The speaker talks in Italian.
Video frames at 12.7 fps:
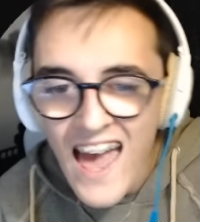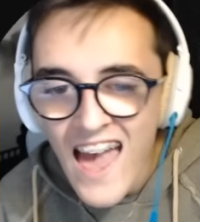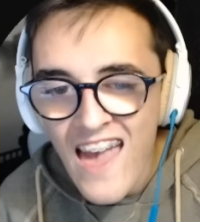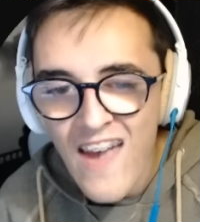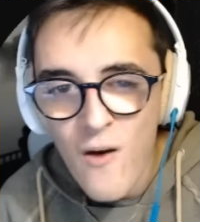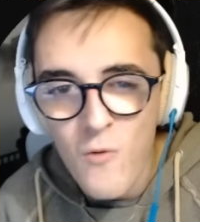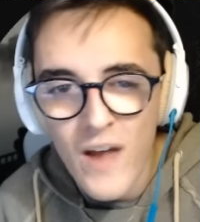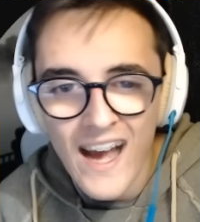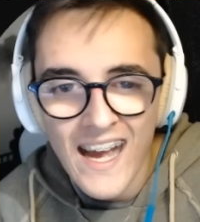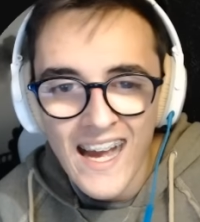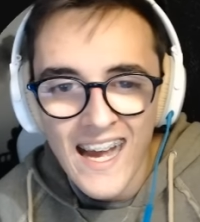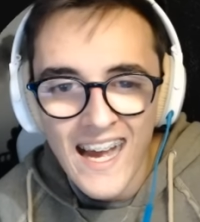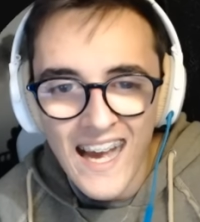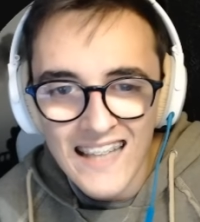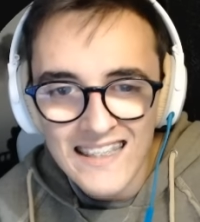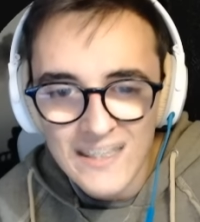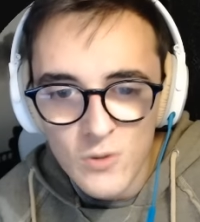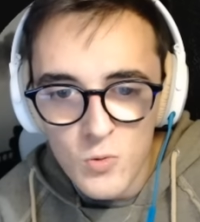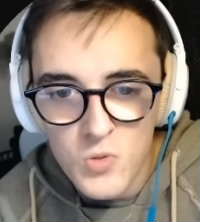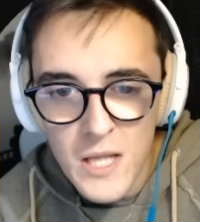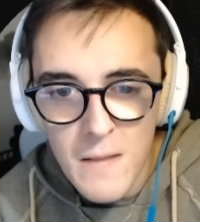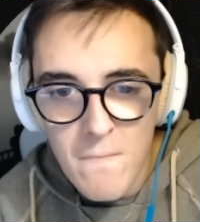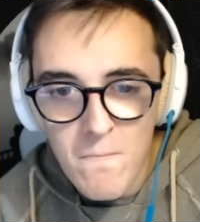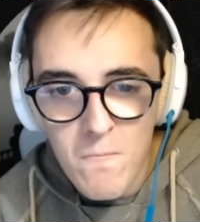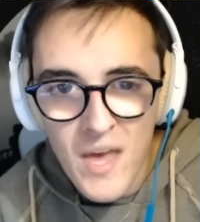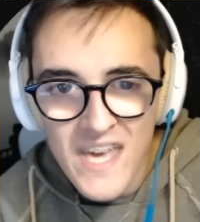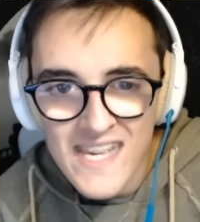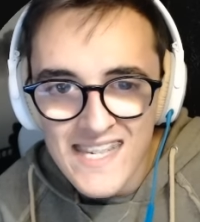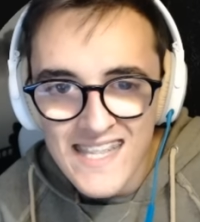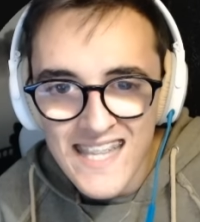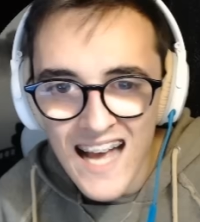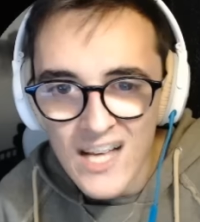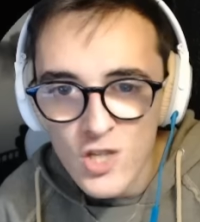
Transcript: e una cazzo di bestia